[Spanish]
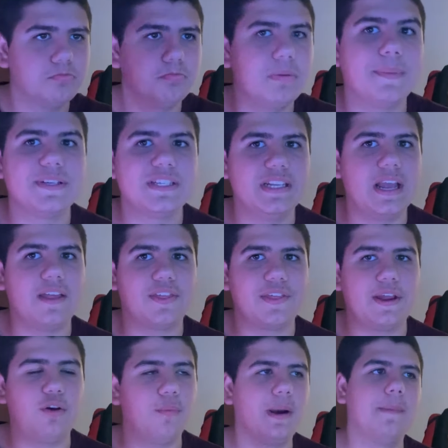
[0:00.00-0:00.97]
Voy a ver si
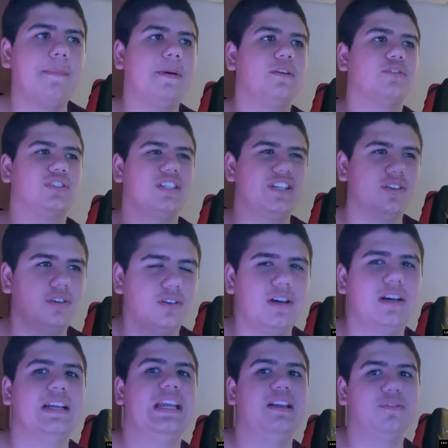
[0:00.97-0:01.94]
hace algo más, pero si
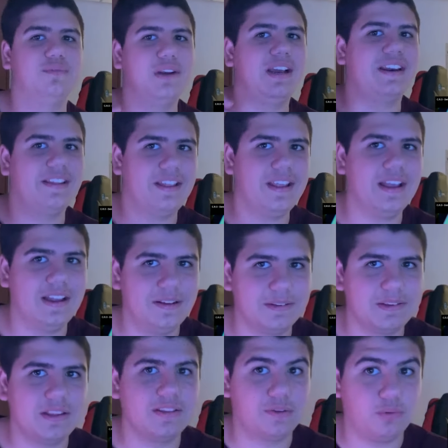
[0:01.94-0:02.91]
no, hay una crítica
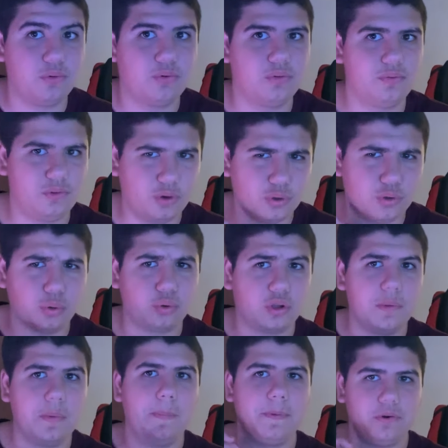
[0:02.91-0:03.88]
bastante
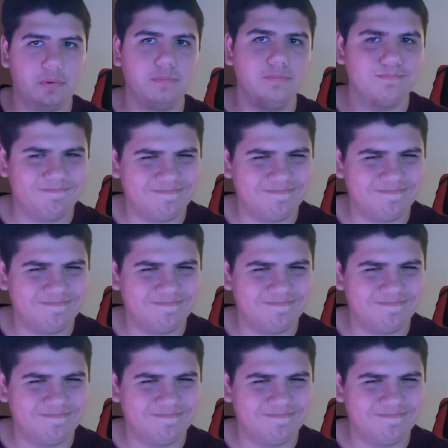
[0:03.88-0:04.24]
constructiva, pero